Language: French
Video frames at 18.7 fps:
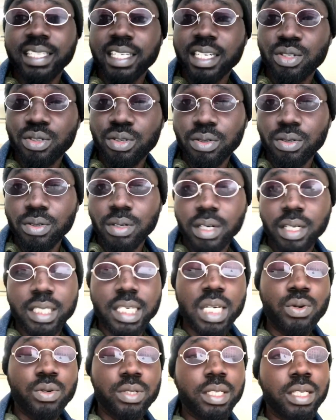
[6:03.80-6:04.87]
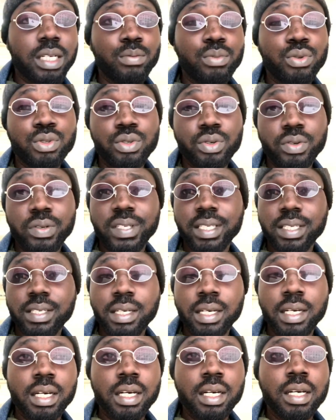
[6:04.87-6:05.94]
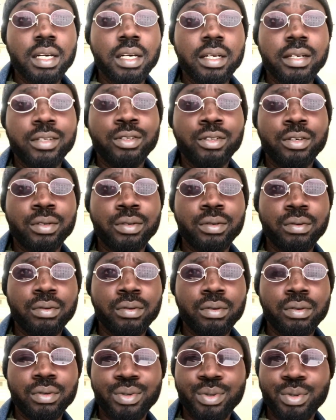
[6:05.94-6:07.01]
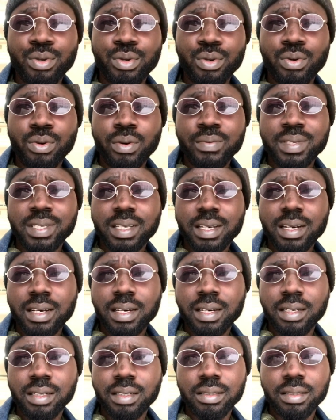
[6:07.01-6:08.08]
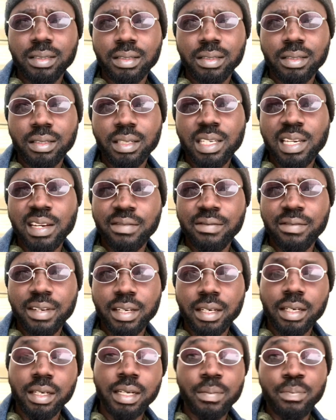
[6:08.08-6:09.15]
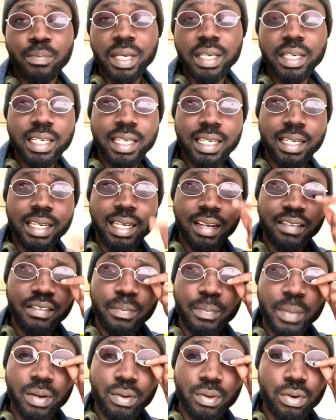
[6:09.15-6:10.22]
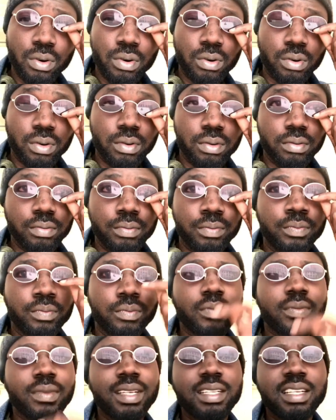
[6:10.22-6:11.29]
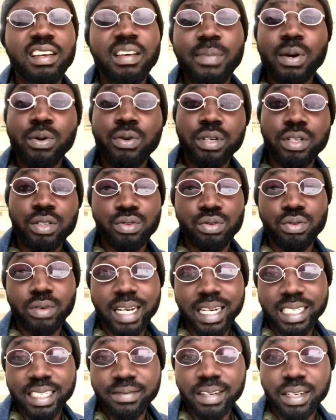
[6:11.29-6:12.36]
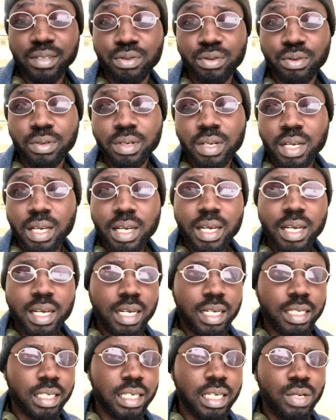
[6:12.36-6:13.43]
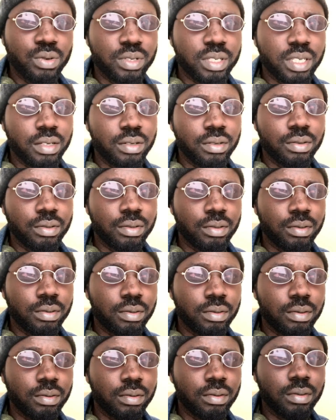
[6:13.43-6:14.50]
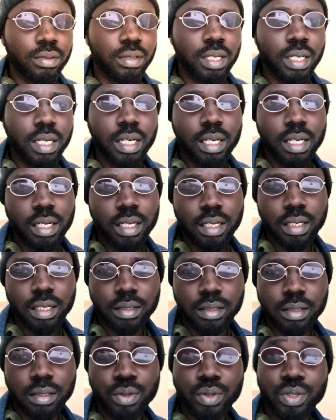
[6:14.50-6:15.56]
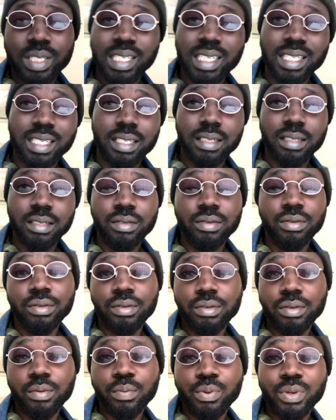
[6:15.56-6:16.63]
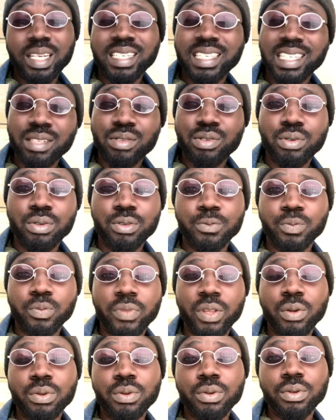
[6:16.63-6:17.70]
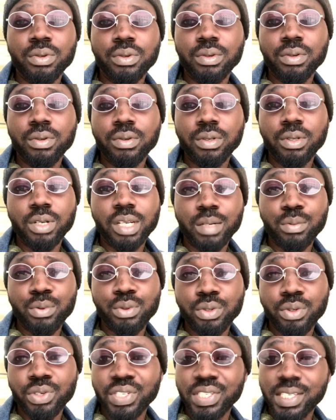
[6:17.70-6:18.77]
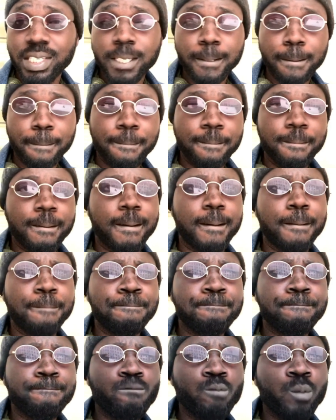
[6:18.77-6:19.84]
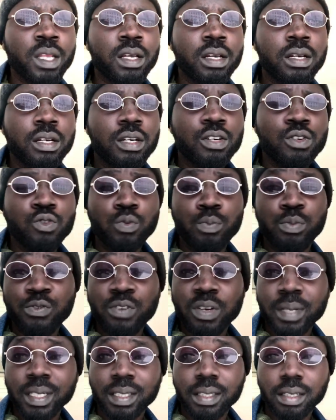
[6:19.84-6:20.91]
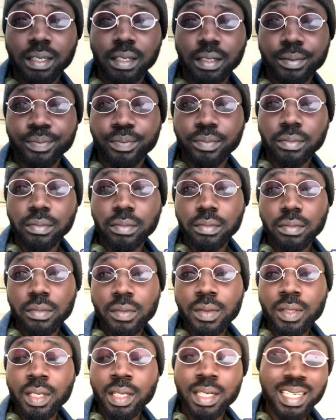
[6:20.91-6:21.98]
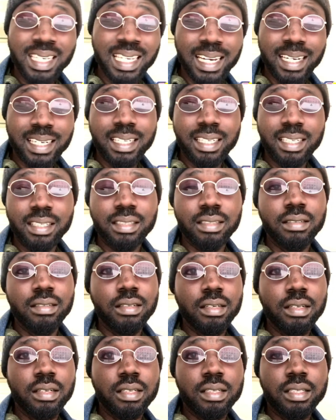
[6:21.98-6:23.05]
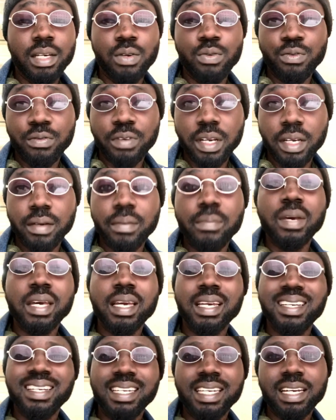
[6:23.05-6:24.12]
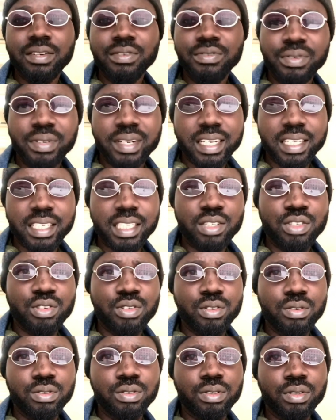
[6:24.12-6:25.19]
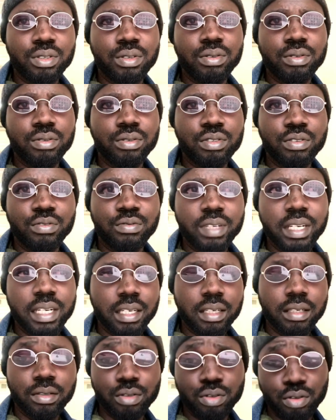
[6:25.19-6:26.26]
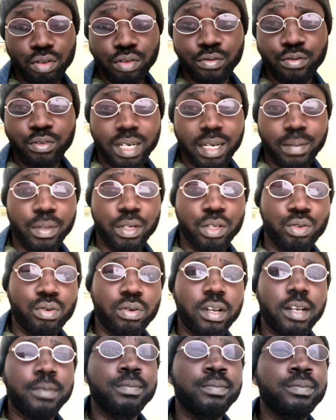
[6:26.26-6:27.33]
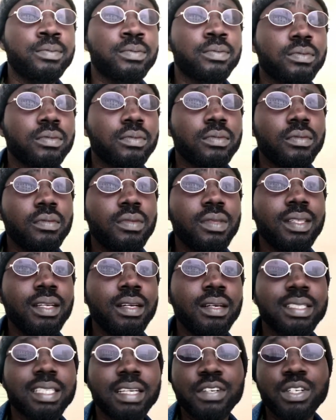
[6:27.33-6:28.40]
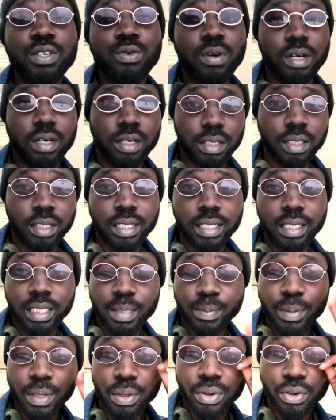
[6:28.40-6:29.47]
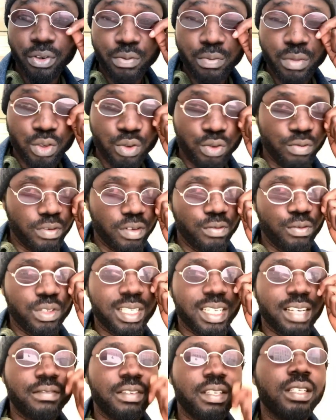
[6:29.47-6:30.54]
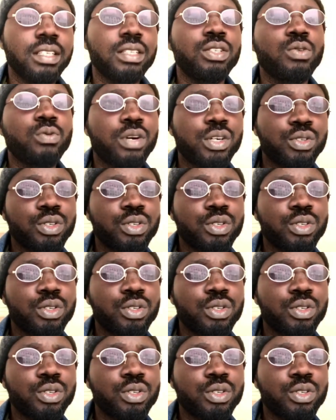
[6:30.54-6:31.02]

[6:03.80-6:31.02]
je voulais juste vous parler de, de la bourse de la Belgique. Voilà, la bourse est ouverte et ça concerne la licence et le master. Maintenant, ceux qui veulent par exemple faire des cours de, de six coups, c'est-à-dire ceux qui veulent faire deux ans, un an, voilà, tout ça, ou bien ceux qui veulent faire aussi des stages, c'est possible de les faire. Donc, euh, la bourse de Belgique, sachez que j'avais décidé comme ça de ne pas faire de vidéo parce que